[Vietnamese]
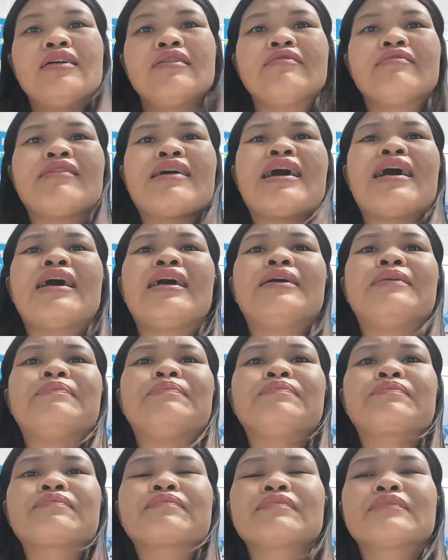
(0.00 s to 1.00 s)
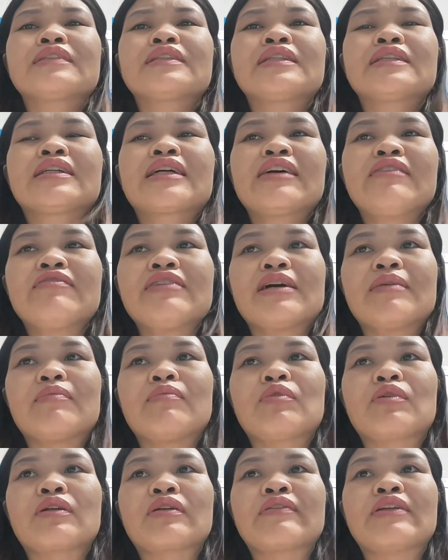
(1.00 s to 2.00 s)
và cái việc
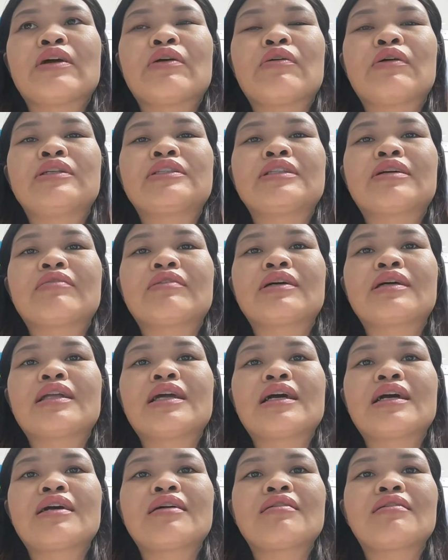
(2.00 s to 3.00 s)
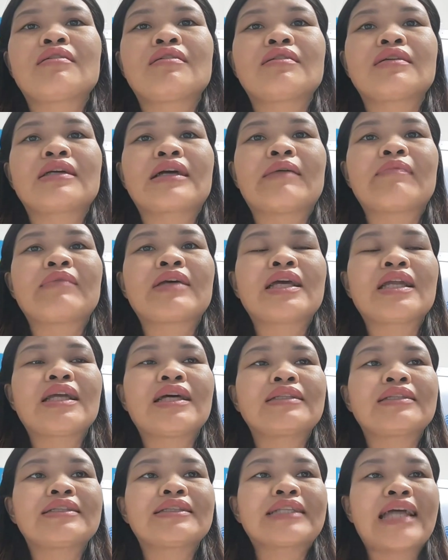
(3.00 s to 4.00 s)
một điều quan trọng nữa là các con cảm thấy
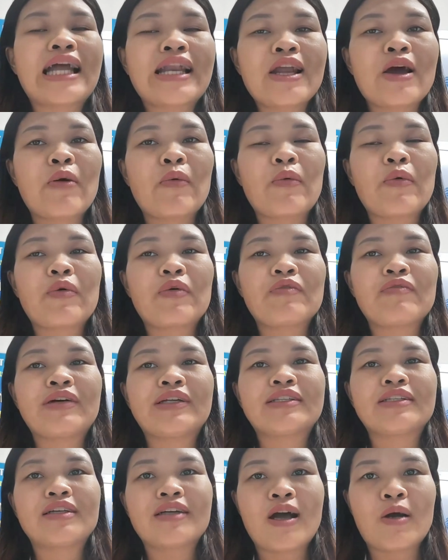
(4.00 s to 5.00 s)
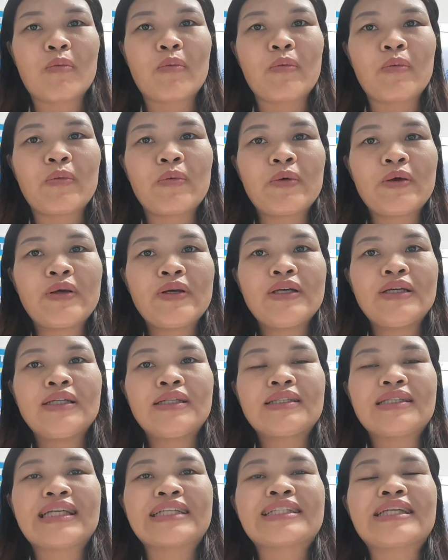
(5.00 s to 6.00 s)
là chán học và sợ học
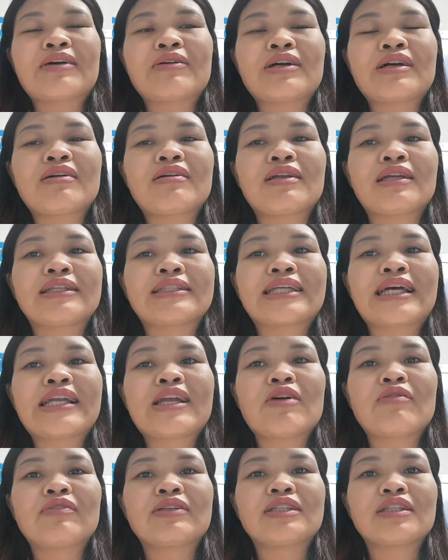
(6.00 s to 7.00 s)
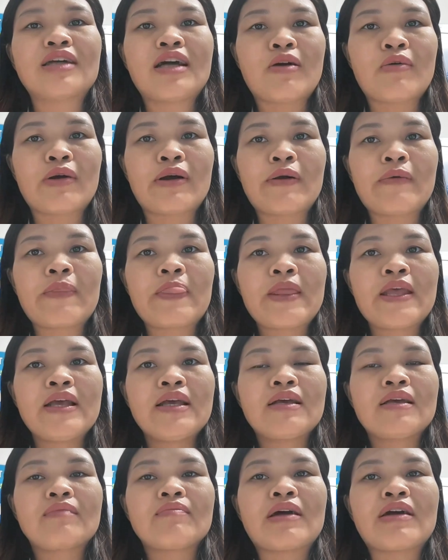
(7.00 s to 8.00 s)
tại sao các con lại chán học và sợ học
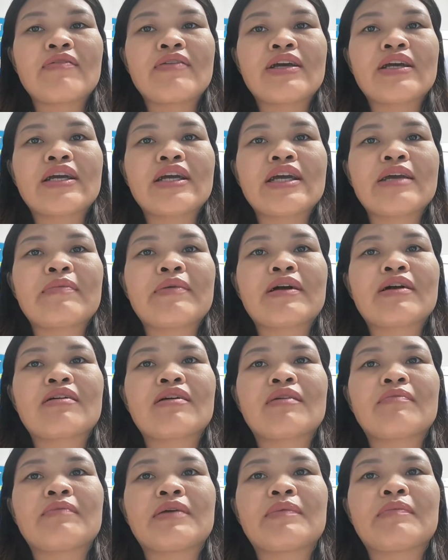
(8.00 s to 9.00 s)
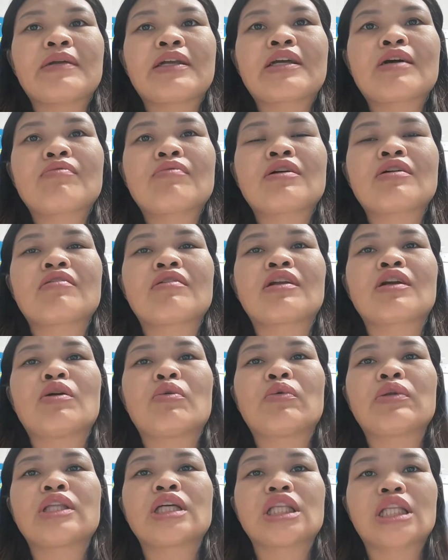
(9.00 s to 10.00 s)
bởi vì khi mà các con bị mất gốc các con
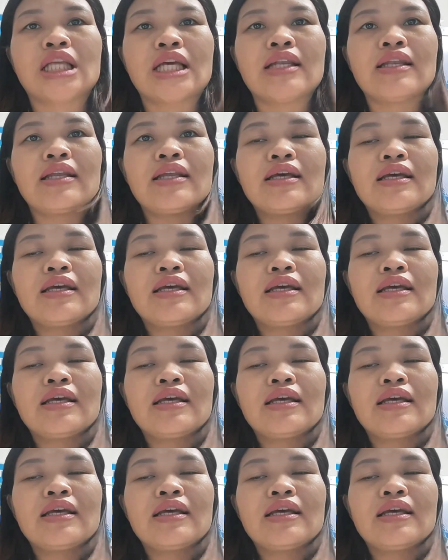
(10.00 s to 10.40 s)
không có tự tin